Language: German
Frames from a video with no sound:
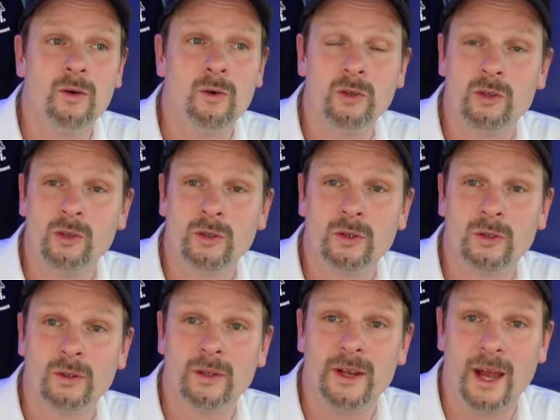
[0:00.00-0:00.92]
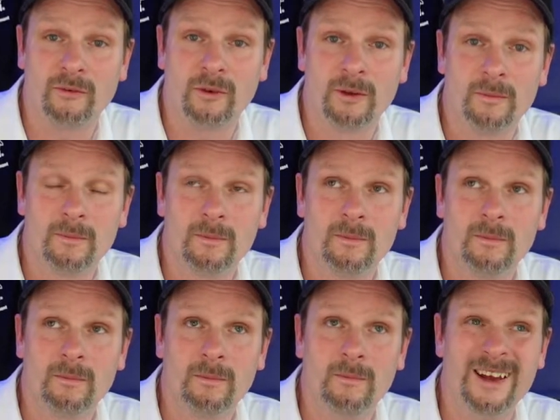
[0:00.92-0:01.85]
und nervt.
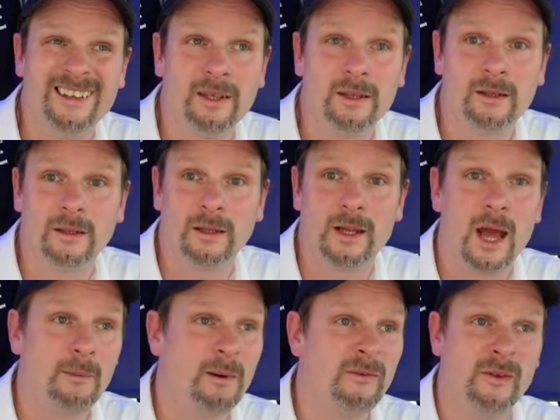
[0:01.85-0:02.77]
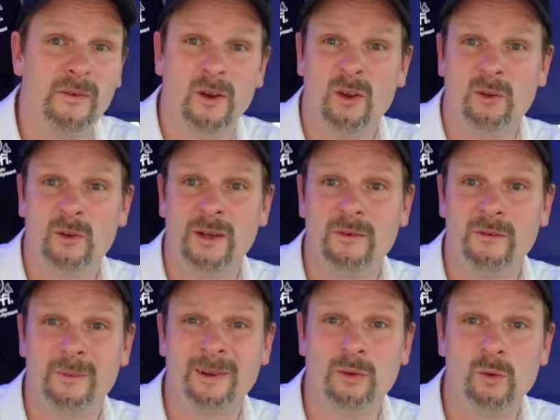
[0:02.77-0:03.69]
Was? Ja, aber wir wollen doch nur eine
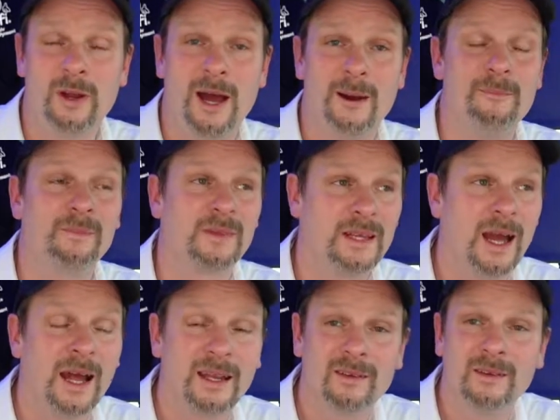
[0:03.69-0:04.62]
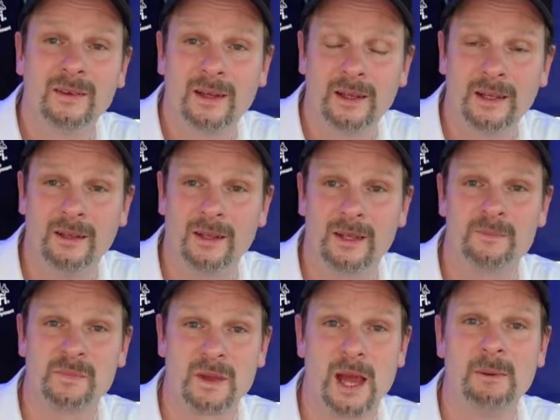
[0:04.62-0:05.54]
Information haben. Ja, das ist ja richtig.
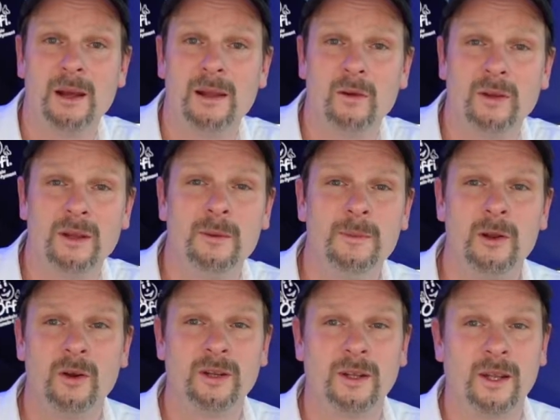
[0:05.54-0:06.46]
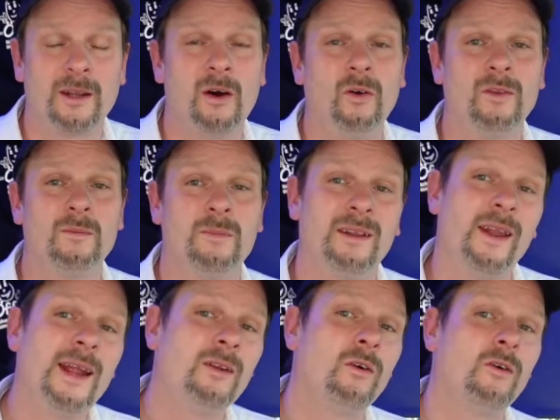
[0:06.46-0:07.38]
Aber Leute, liebe Leute da draußen,
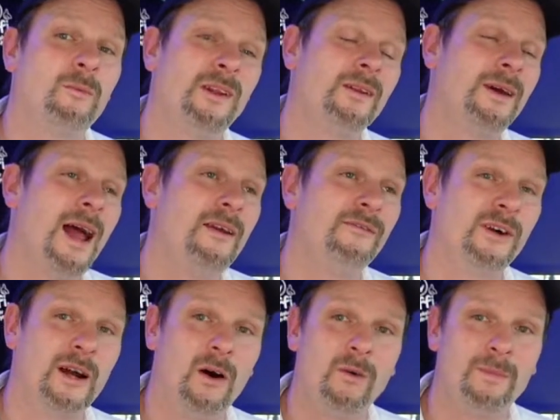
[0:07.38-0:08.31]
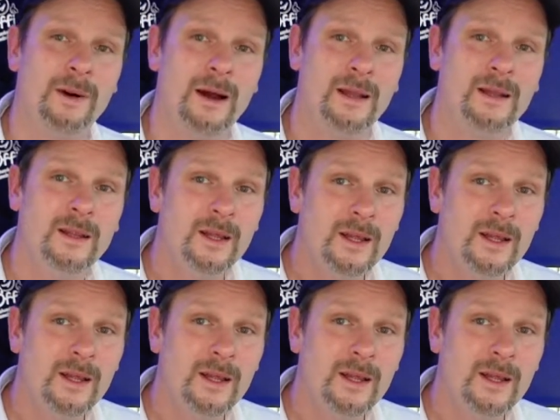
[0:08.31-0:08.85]
bedenkt doch bitte einfach auch mal,